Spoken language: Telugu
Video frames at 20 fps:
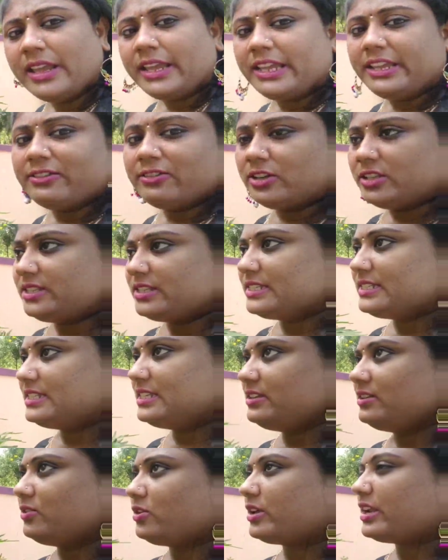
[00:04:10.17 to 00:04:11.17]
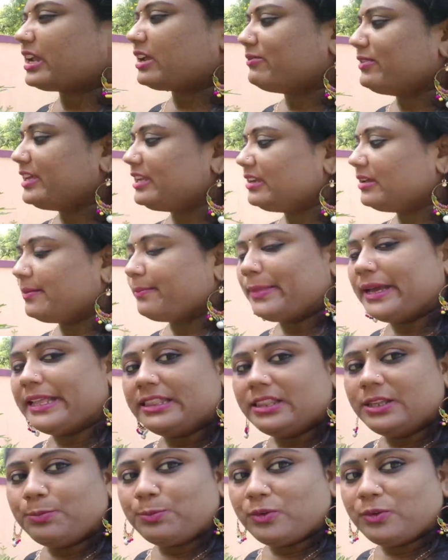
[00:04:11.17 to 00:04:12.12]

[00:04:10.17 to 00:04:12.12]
ఇవి వచ్చేసి ఒక రకమైన బంతి